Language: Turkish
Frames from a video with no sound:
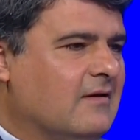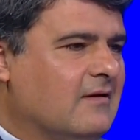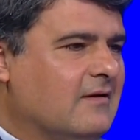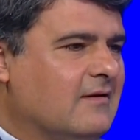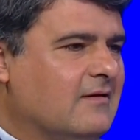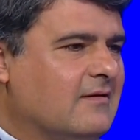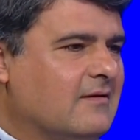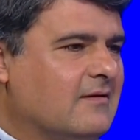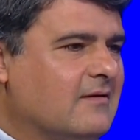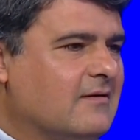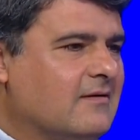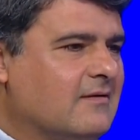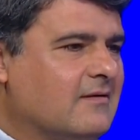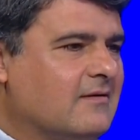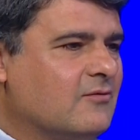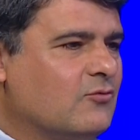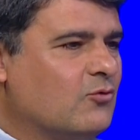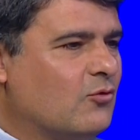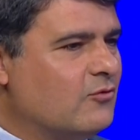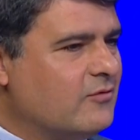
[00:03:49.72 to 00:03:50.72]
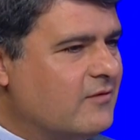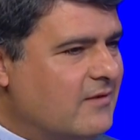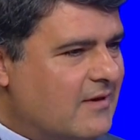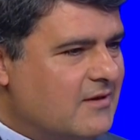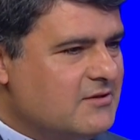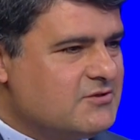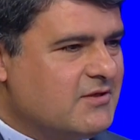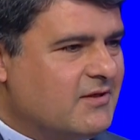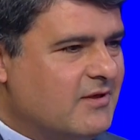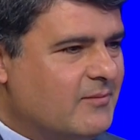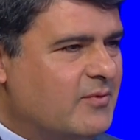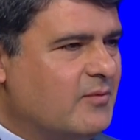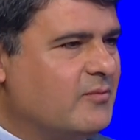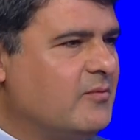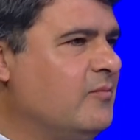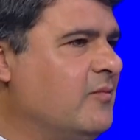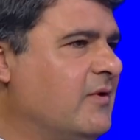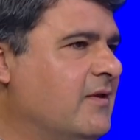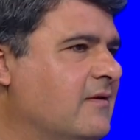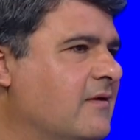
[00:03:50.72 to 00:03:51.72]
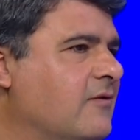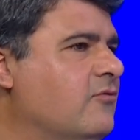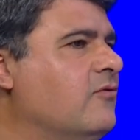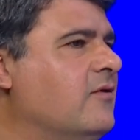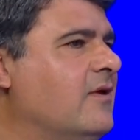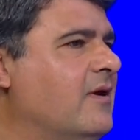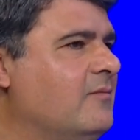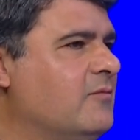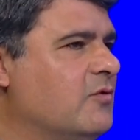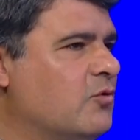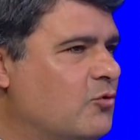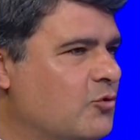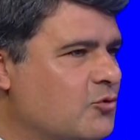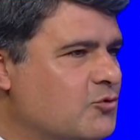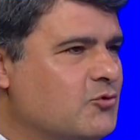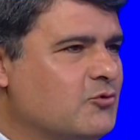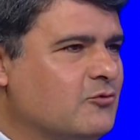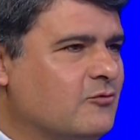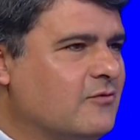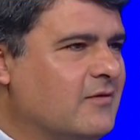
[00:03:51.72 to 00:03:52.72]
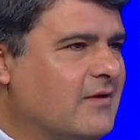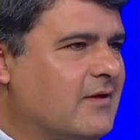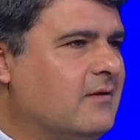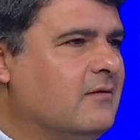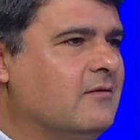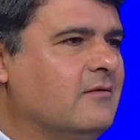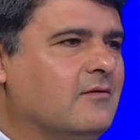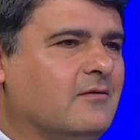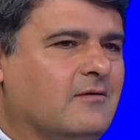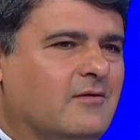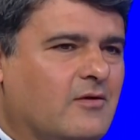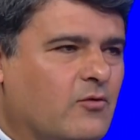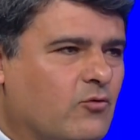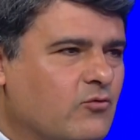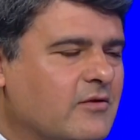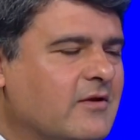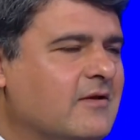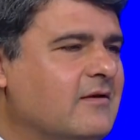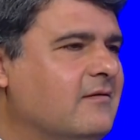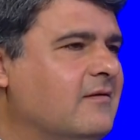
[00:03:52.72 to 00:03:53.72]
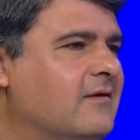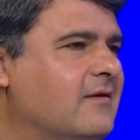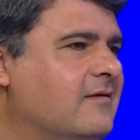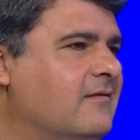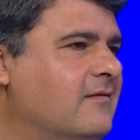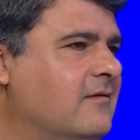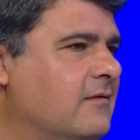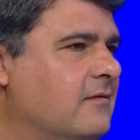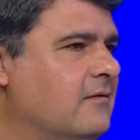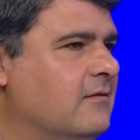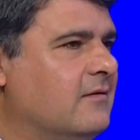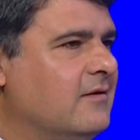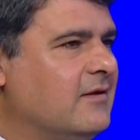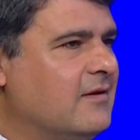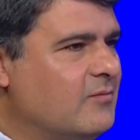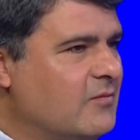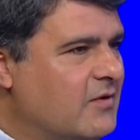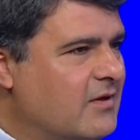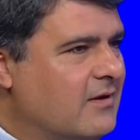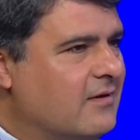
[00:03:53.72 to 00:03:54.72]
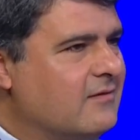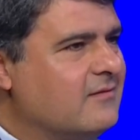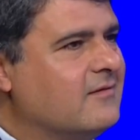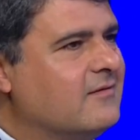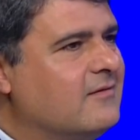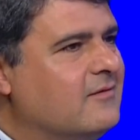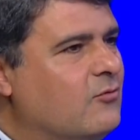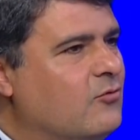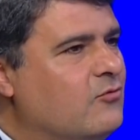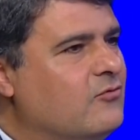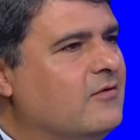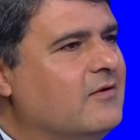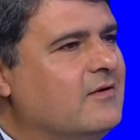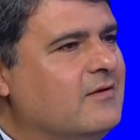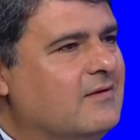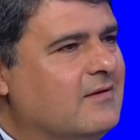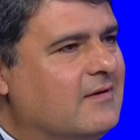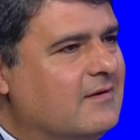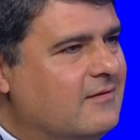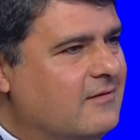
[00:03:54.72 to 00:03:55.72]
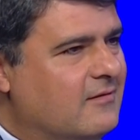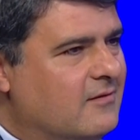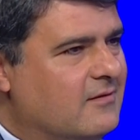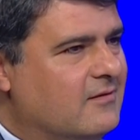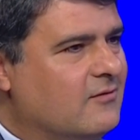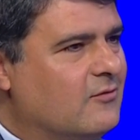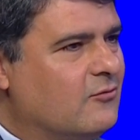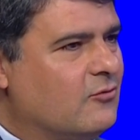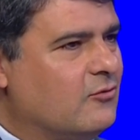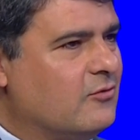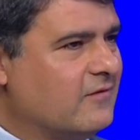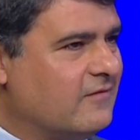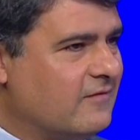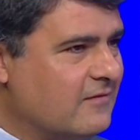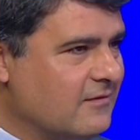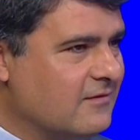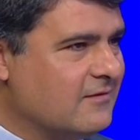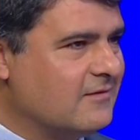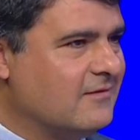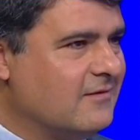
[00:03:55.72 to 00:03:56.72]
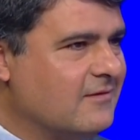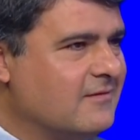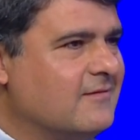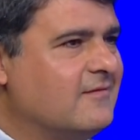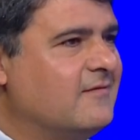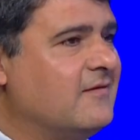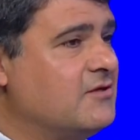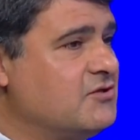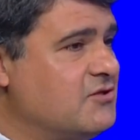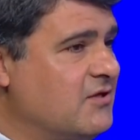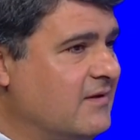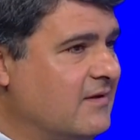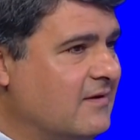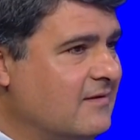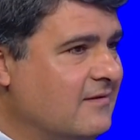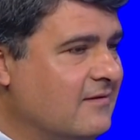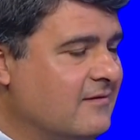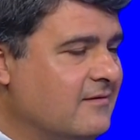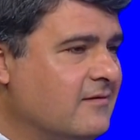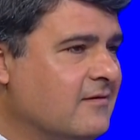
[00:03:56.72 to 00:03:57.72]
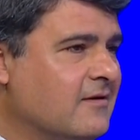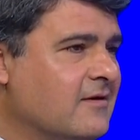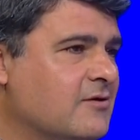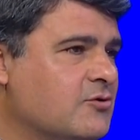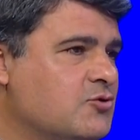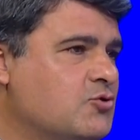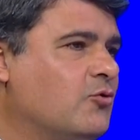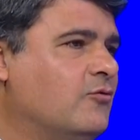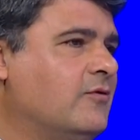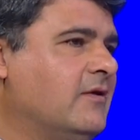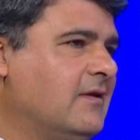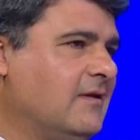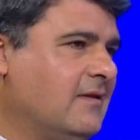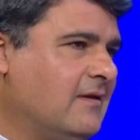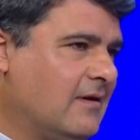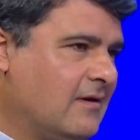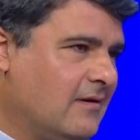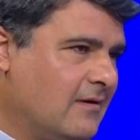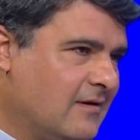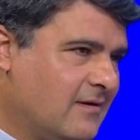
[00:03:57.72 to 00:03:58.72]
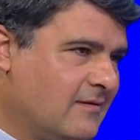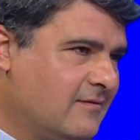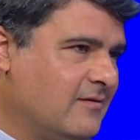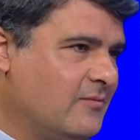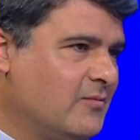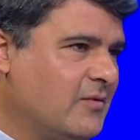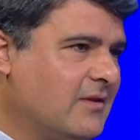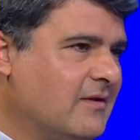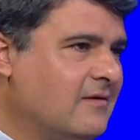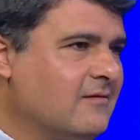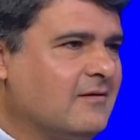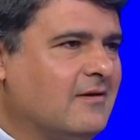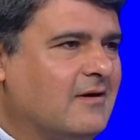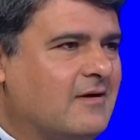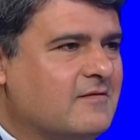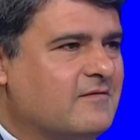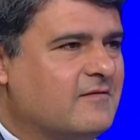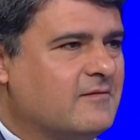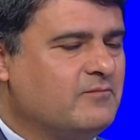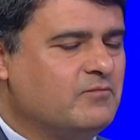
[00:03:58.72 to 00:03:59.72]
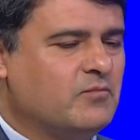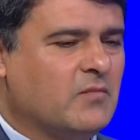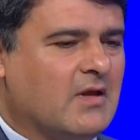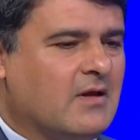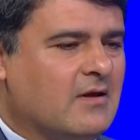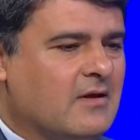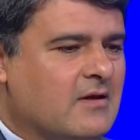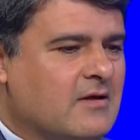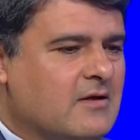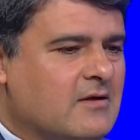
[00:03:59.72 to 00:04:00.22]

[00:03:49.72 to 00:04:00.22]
E, doğru tercih yapabilmenin en önemli koşulu da önlerindeki imkanları, önlerindeki olasılıkları, seçenekleri çok iyi değerlendirmeleri lazım. Hı hı.